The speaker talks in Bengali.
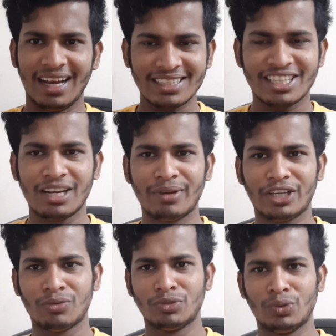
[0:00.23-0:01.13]
আসসালামু
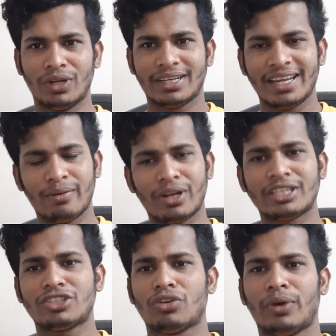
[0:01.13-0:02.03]
আলাইকুম বন্ধুরা কেমন
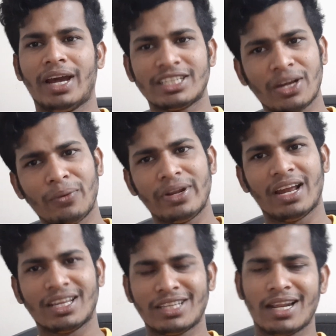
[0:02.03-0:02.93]
আছে সবাই আশা করি
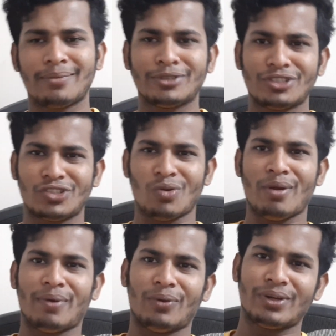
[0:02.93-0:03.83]
আল্লাহ তালার মধ্যে
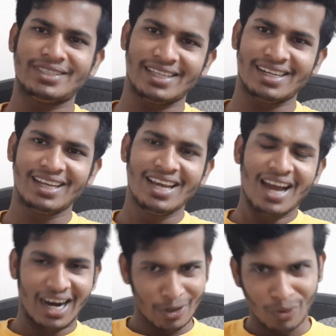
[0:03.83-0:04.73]
সবাই ভালো আছেন
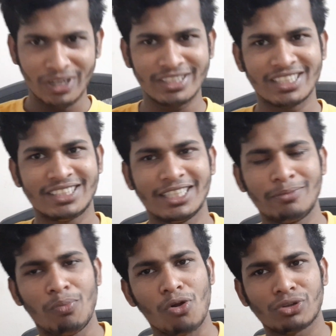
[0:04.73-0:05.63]
আর অল্ড টিচার
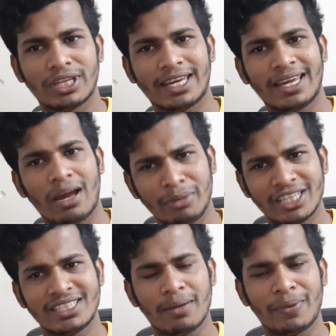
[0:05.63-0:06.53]
পক্ষ থেকে আমি
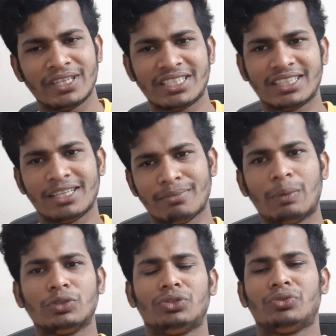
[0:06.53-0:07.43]
আছি আপনাদের সাথে
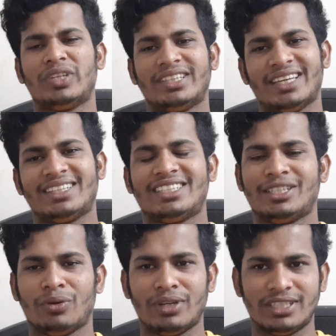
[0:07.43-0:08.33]
মামন চৌধুরী দেখতে
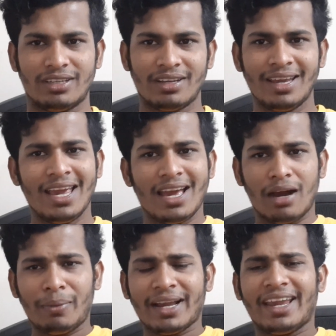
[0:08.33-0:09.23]
চেন লিজেন
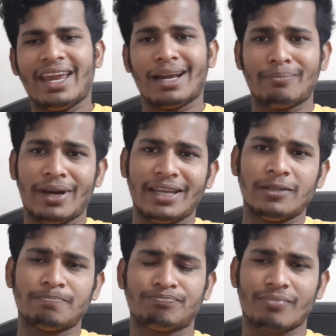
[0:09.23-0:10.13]
আমাকে এক ভাই
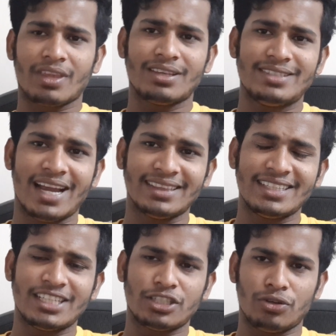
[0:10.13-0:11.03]
জানতে
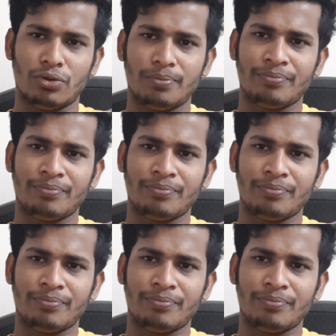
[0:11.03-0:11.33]
চেয়েছিল